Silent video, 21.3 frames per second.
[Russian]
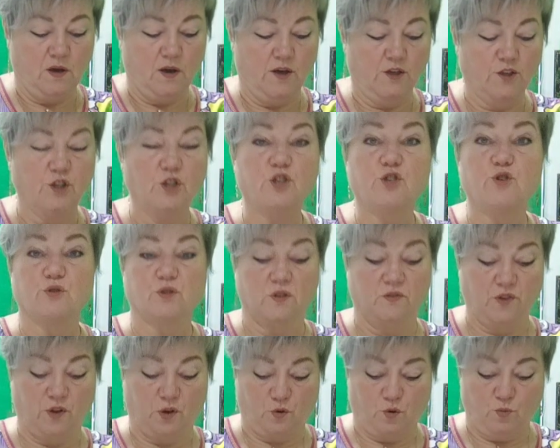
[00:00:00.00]
Они еще
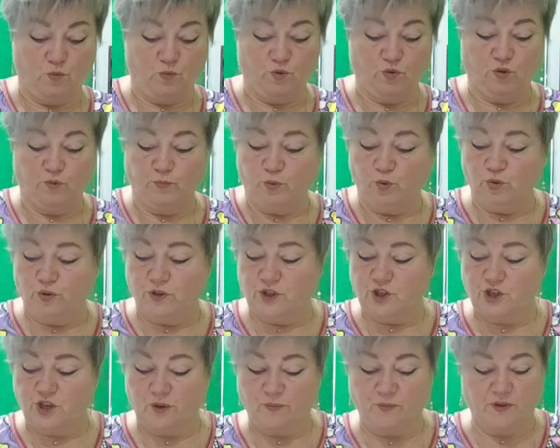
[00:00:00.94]
сверху будут
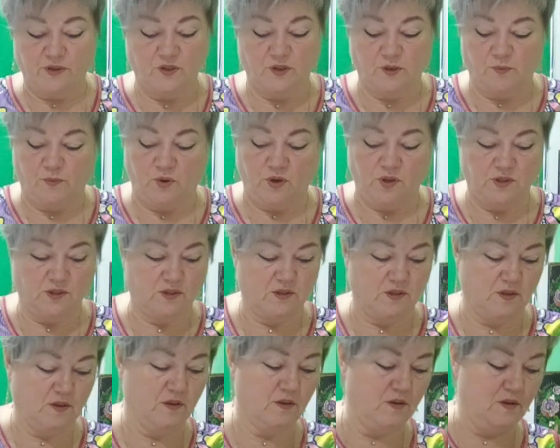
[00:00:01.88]
пудрочкой
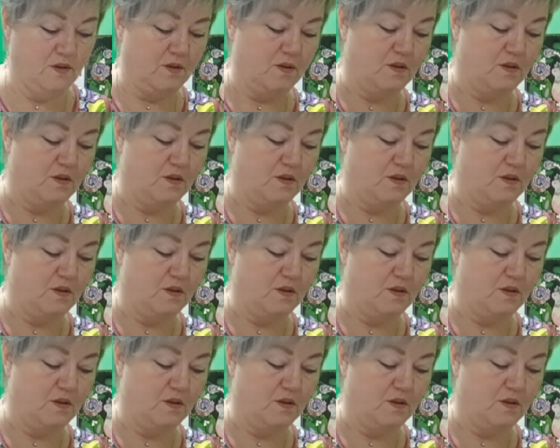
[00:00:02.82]
присыпаться.